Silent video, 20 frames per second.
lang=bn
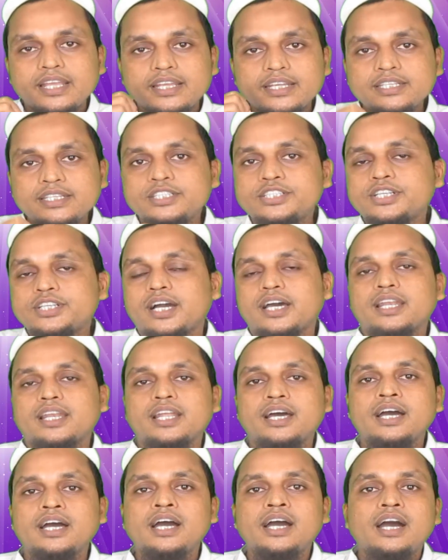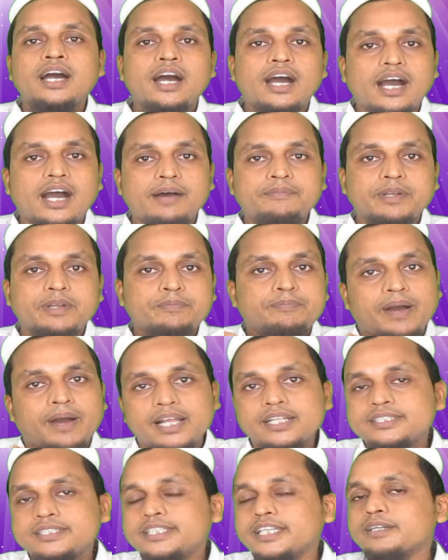ইনশাআল্লাহ আমরা
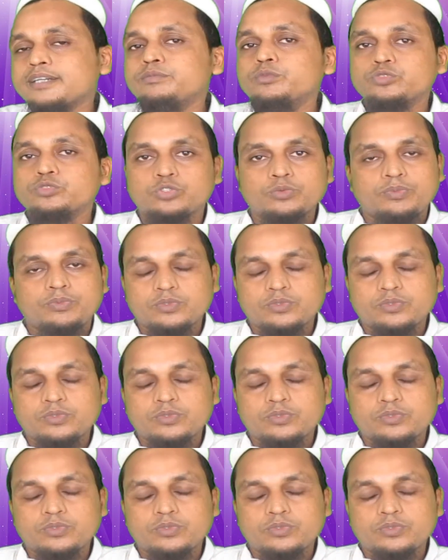পায়েস থেকে মুক্ত